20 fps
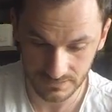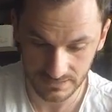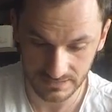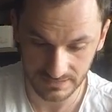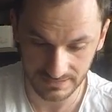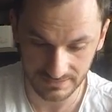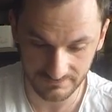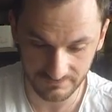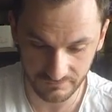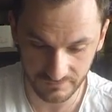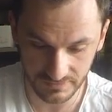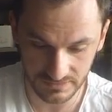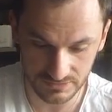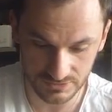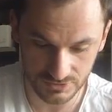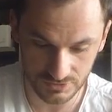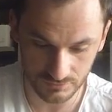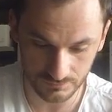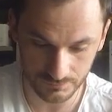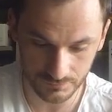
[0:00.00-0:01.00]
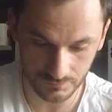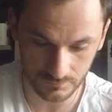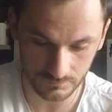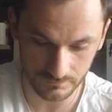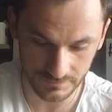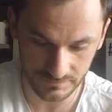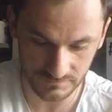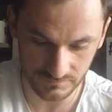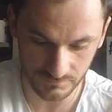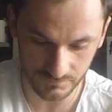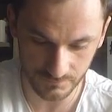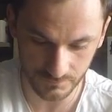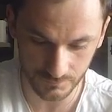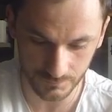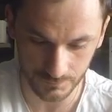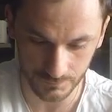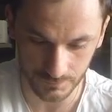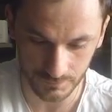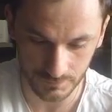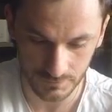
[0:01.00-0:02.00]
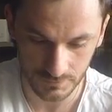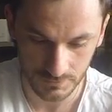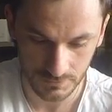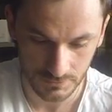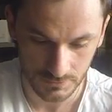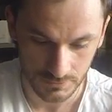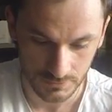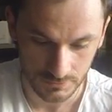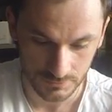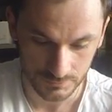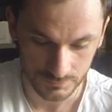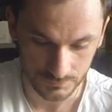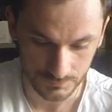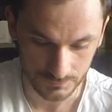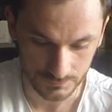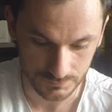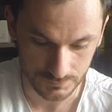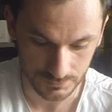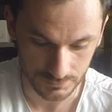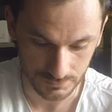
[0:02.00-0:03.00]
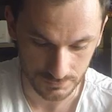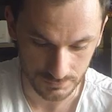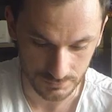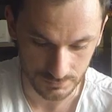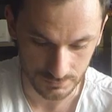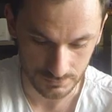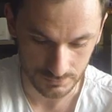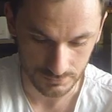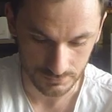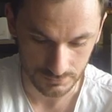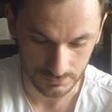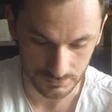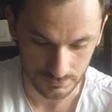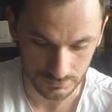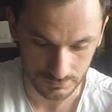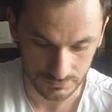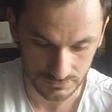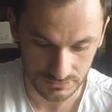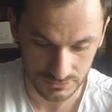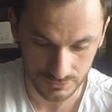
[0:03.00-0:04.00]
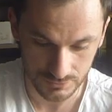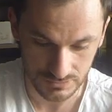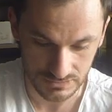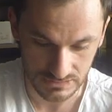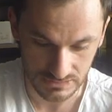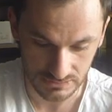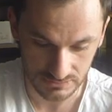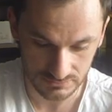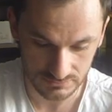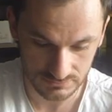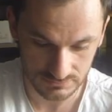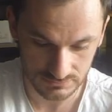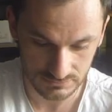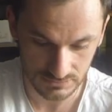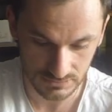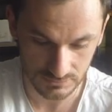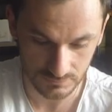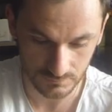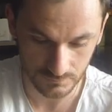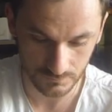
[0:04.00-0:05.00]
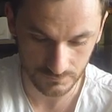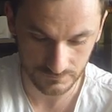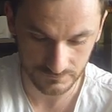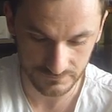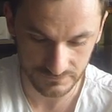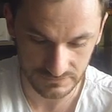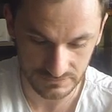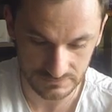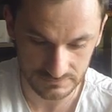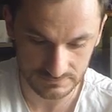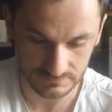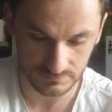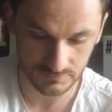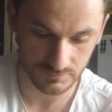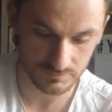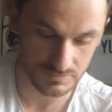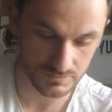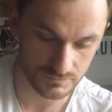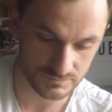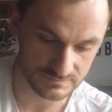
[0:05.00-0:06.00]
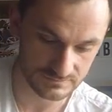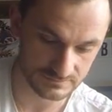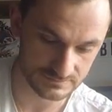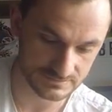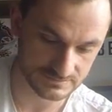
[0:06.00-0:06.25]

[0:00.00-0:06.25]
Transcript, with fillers: et Rafale, champion Merce Fourrure. Donc, euh, très jolie carte. Dragon, effet 2800